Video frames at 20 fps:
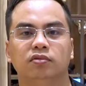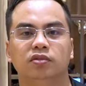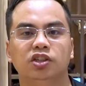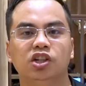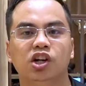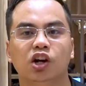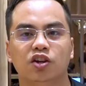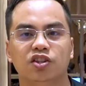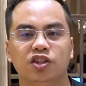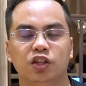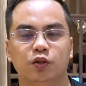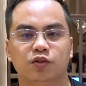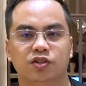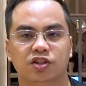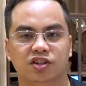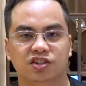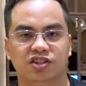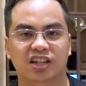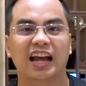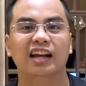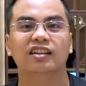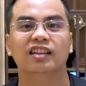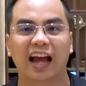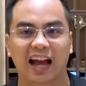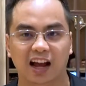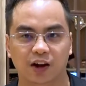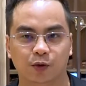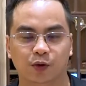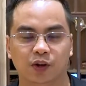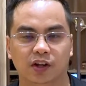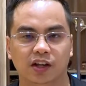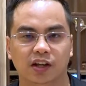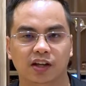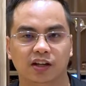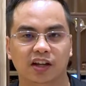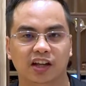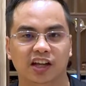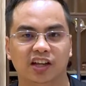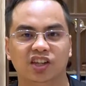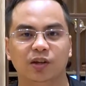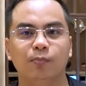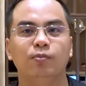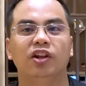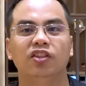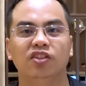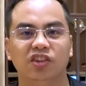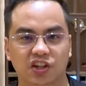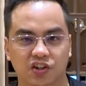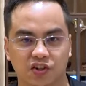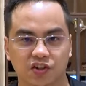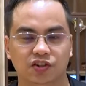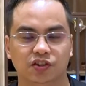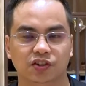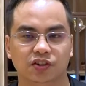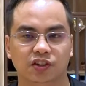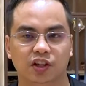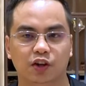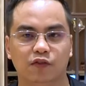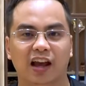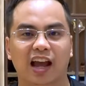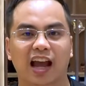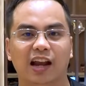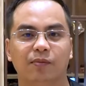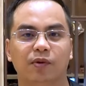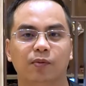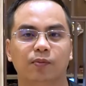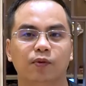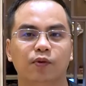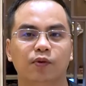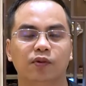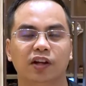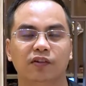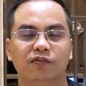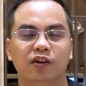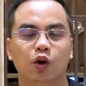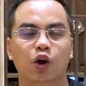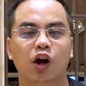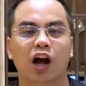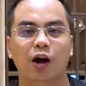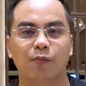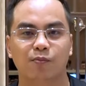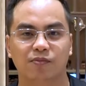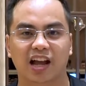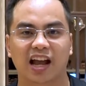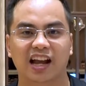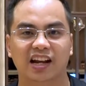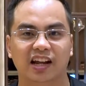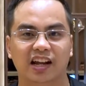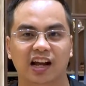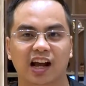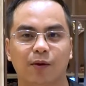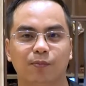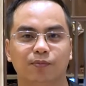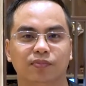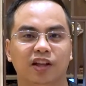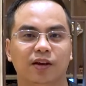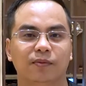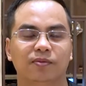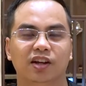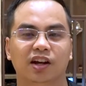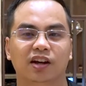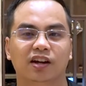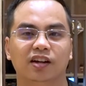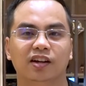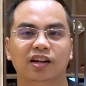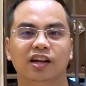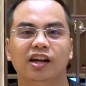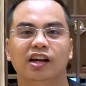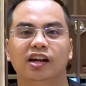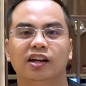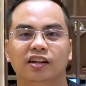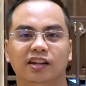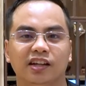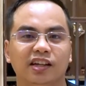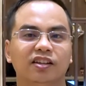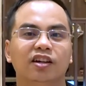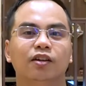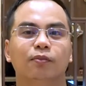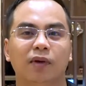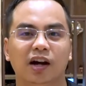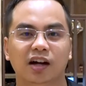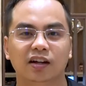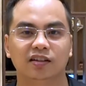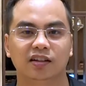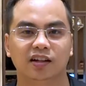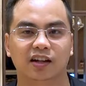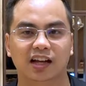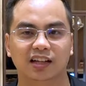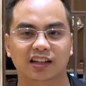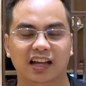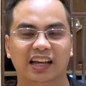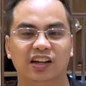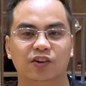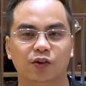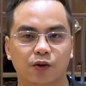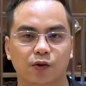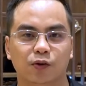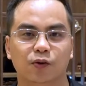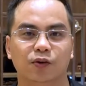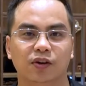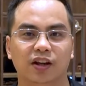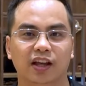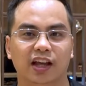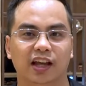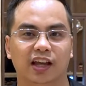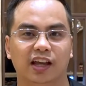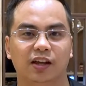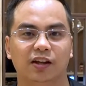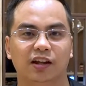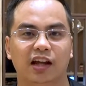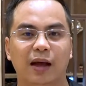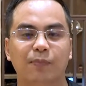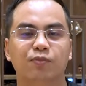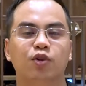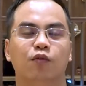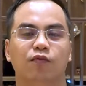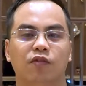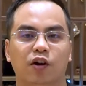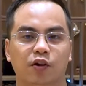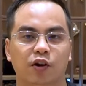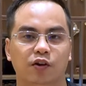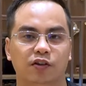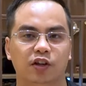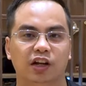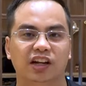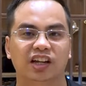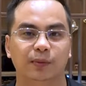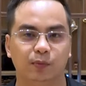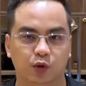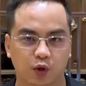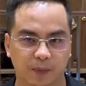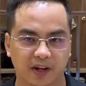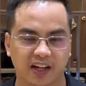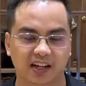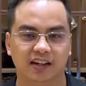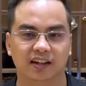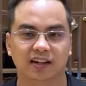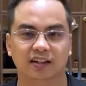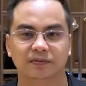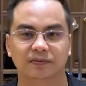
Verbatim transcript: chưa có nhiều sự sáng tạo để chiếm lĩnh thị trường. Do vậy anh mong muốn đến với khóa học này để học thêm những kiến thức mới từ các thầy cô để áp dụng vào doanh nghiệp của mình.